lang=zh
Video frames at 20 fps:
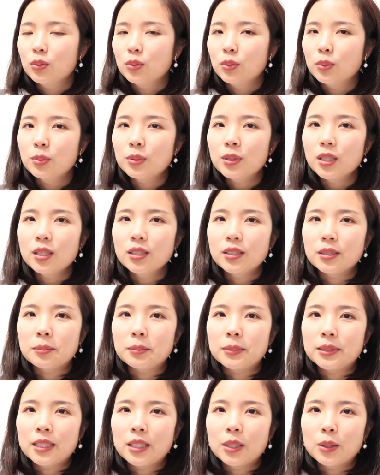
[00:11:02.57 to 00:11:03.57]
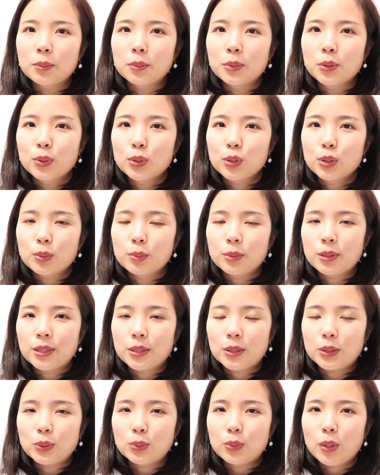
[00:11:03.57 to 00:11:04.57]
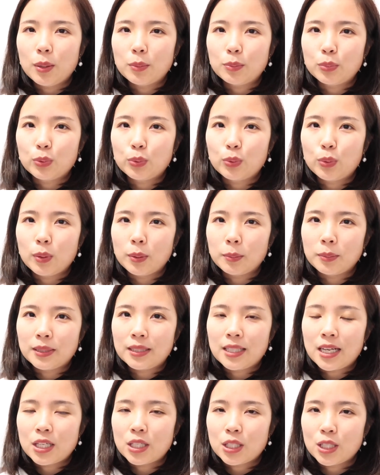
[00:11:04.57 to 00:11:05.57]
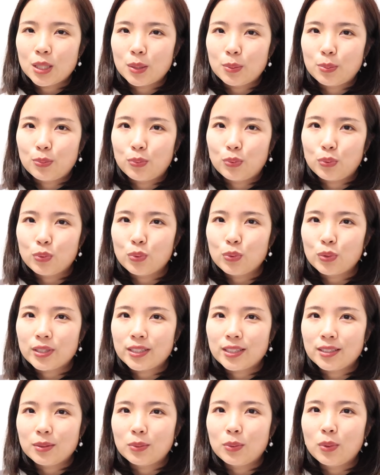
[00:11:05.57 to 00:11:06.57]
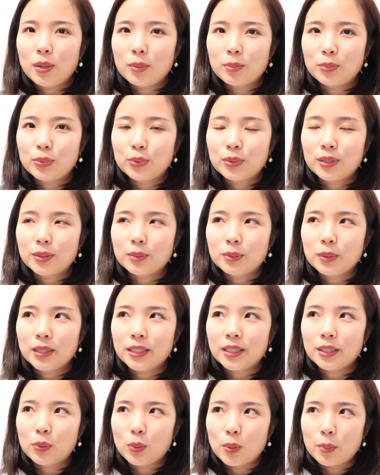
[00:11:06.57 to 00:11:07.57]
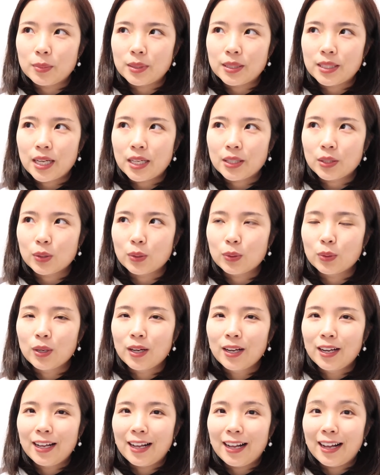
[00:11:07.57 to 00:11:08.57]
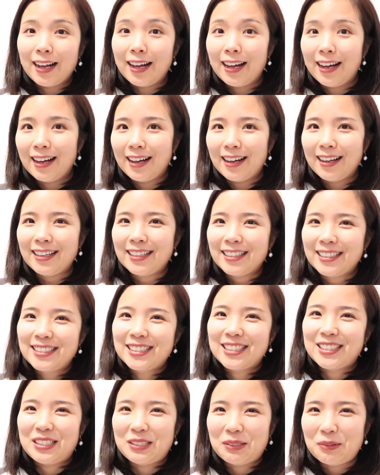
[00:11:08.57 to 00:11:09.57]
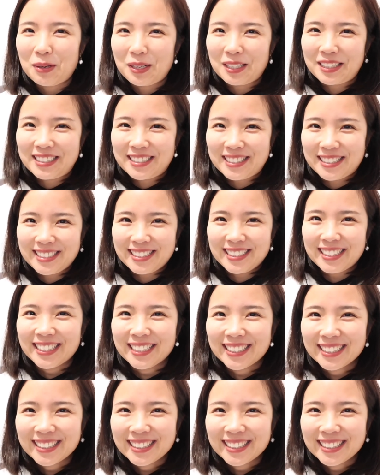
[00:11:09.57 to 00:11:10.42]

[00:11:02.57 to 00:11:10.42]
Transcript: 我不知道你们家有没有什么洗碗布，我们家是不用洗碗布，因为我们家有哈哈洗碗机。